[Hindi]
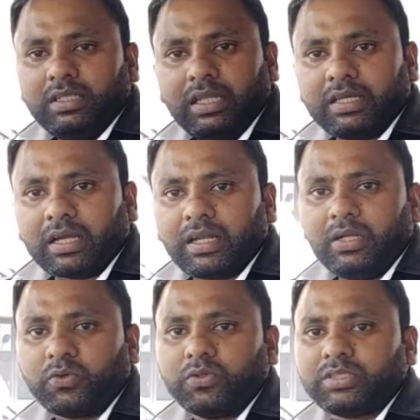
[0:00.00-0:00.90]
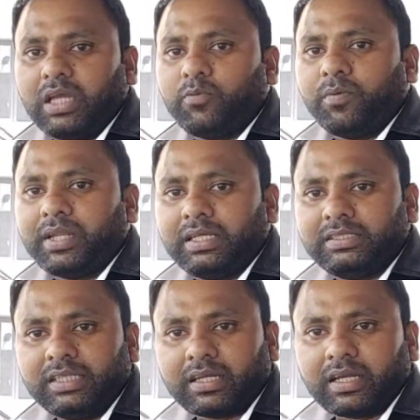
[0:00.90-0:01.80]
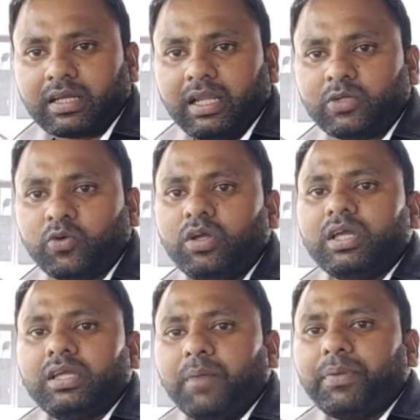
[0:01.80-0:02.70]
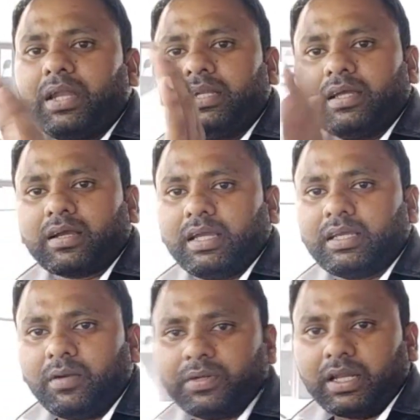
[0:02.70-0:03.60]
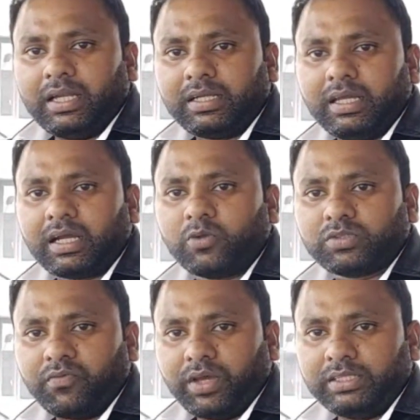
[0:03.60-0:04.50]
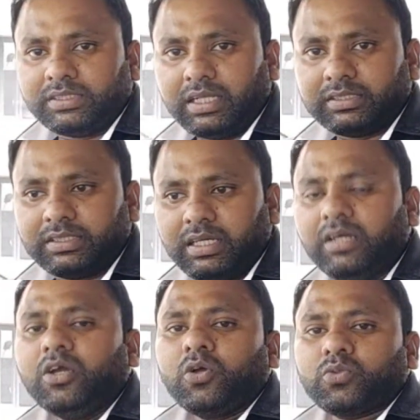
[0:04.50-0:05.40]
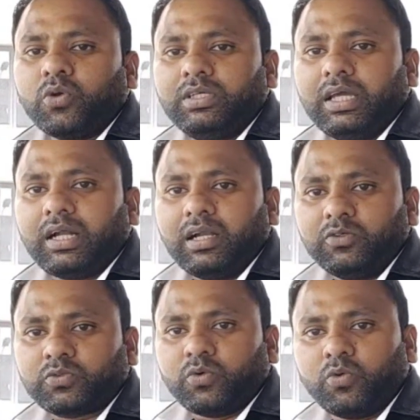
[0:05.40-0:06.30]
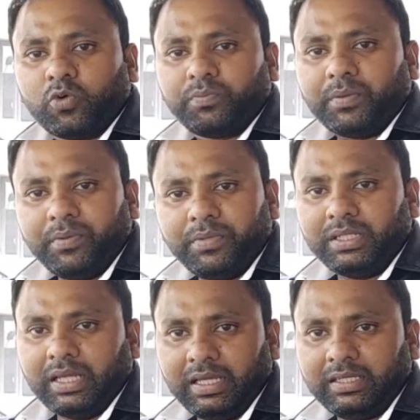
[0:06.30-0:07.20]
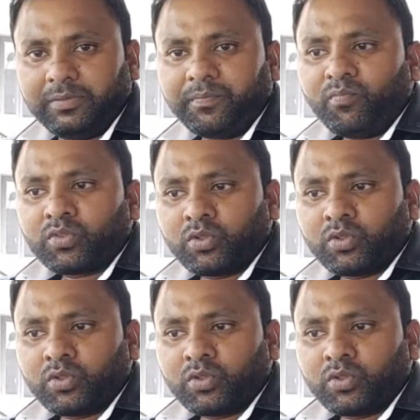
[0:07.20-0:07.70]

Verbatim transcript: दिल्ली का क्लाइंट हो चाहे वो हमारे एनसीआर का क्लाइंट हो या पैन इंडिया कहीं का भी क्लाइंट है अगर उसके फाइनेंशियल अच्छे हैं तो ये गाड़ी उसको लोन पर भी मिल जाएगी